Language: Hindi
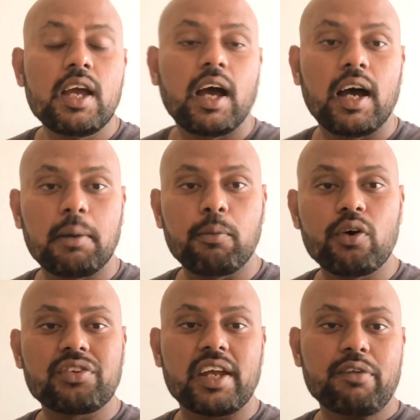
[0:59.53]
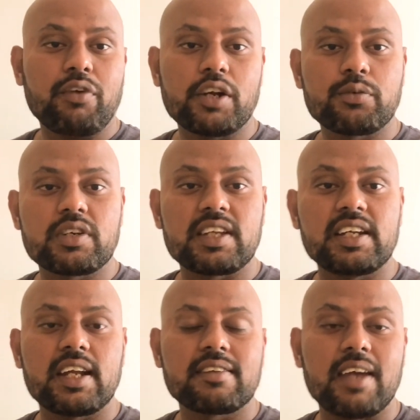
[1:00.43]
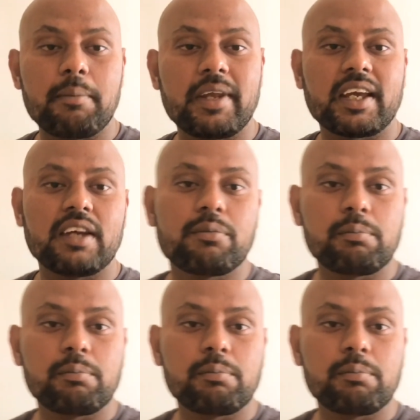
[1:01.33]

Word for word: बहुत सारे फास्ट फूड सेंटर्स है अमेरिकन